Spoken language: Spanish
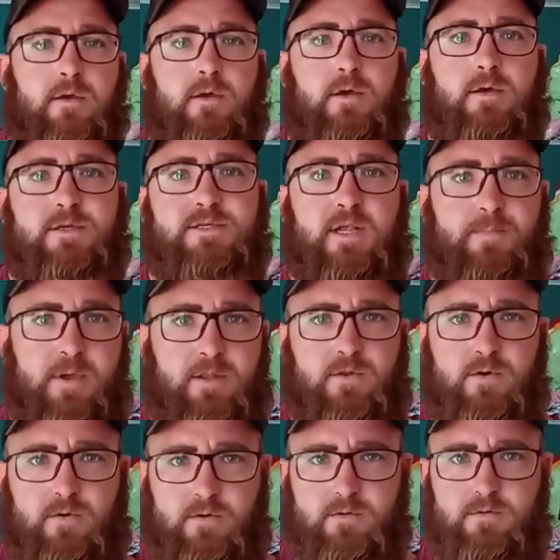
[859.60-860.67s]

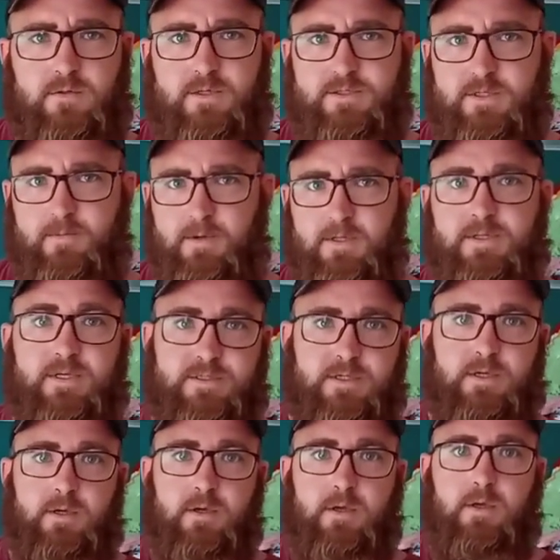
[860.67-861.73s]
aislamiento. Sí.
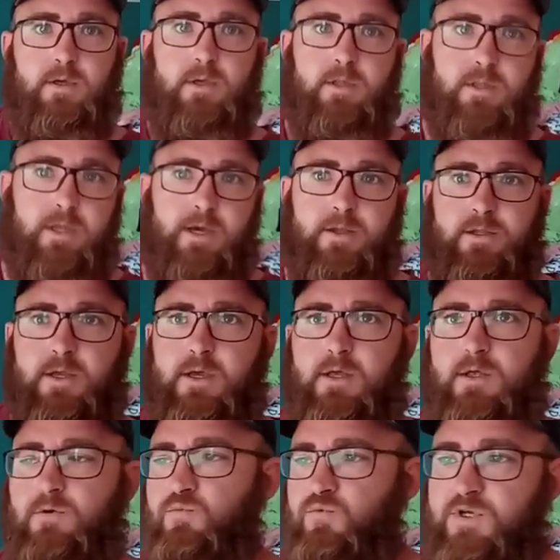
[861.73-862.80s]
Interno
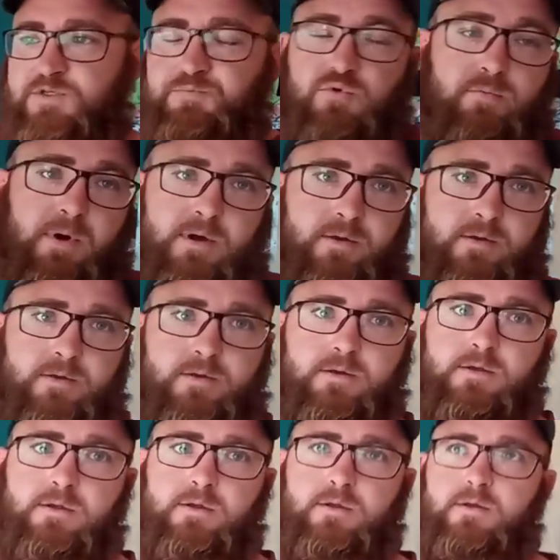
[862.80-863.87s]
espuma.
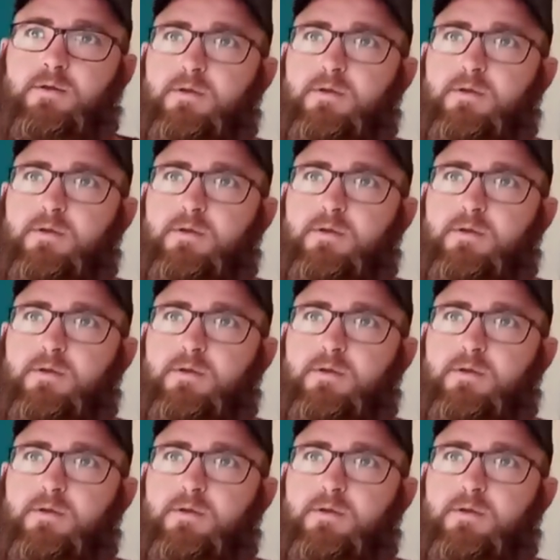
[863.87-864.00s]
El de